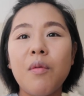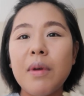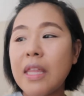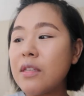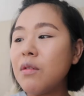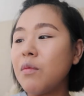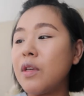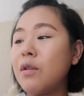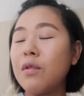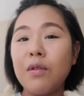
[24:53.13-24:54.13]
も、手相も
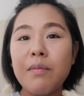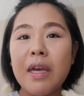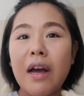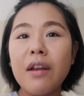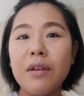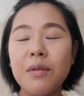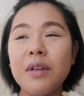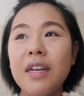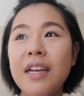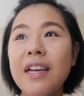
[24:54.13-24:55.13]
いろいろ意味があるよ。